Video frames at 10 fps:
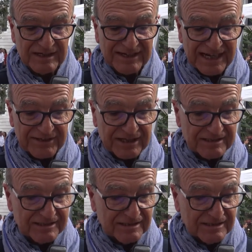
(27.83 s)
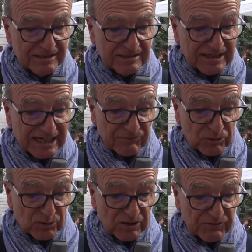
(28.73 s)
Nada, ni la
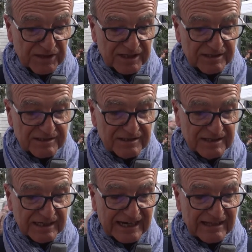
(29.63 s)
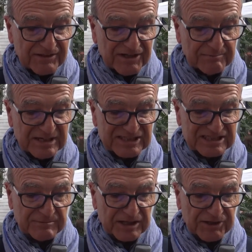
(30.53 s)
fotografía cada día más
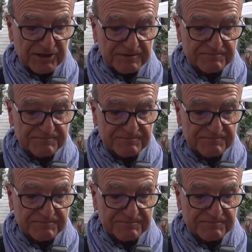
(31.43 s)
desvaída.